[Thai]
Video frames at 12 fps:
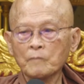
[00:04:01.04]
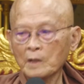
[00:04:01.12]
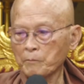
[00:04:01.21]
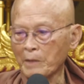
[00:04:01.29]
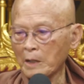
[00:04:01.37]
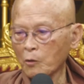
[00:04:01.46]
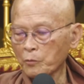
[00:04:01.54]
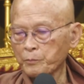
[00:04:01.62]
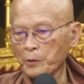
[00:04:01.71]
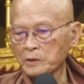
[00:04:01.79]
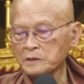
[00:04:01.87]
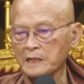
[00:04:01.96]
มันหลุด
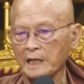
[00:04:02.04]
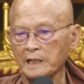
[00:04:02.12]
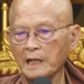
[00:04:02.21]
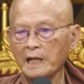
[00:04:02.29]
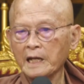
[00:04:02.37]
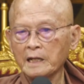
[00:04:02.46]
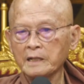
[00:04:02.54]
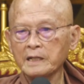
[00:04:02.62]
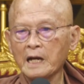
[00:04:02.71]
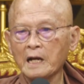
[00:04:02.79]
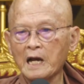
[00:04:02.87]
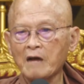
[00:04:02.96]
พ้นจากกิเลสได้
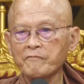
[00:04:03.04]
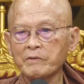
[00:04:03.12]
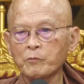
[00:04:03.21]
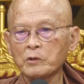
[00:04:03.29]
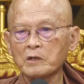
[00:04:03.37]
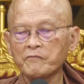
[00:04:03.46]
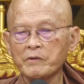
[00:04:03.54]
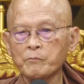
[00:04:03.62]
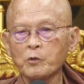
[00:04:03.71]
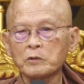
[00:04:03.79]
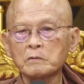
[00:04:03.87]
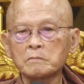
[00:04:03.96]
ยังอวิมุตติหรือวิมุตติ